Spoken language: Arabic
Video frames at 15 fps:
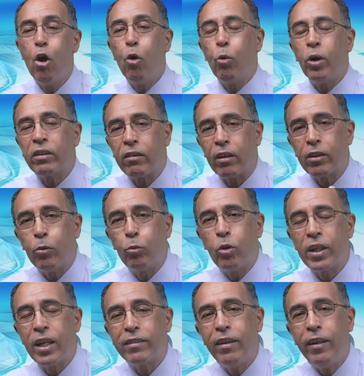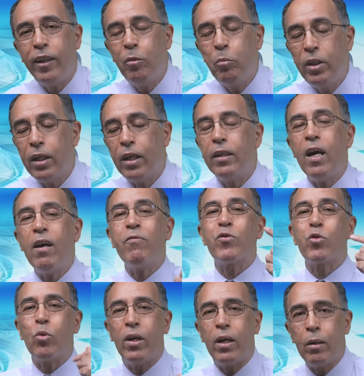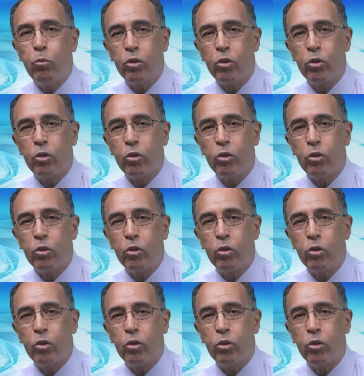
والتطورات العلمية نفسها